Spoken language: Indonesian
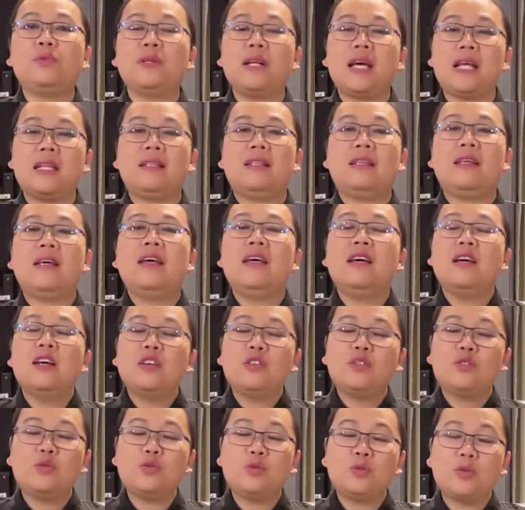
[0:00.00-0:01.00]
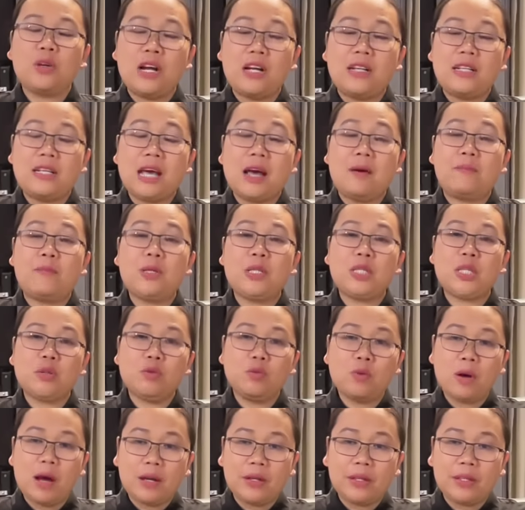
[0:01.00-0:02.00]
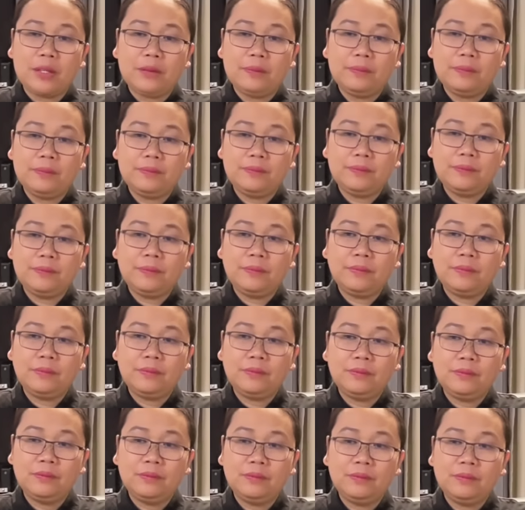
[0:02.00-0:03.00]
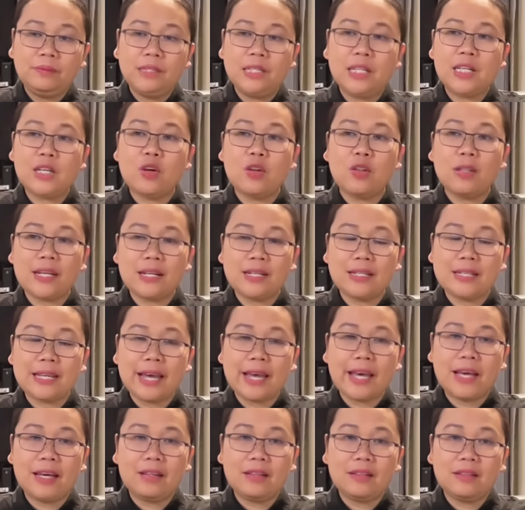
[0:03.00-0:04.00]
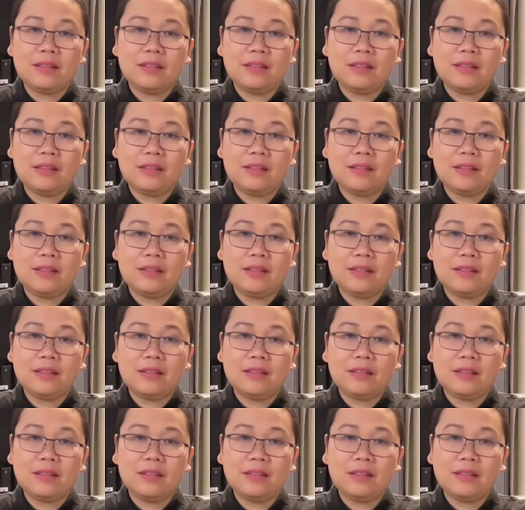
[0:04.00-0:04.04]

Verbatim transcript: bulat juga dihabisi uangnya di konten saya? Iya,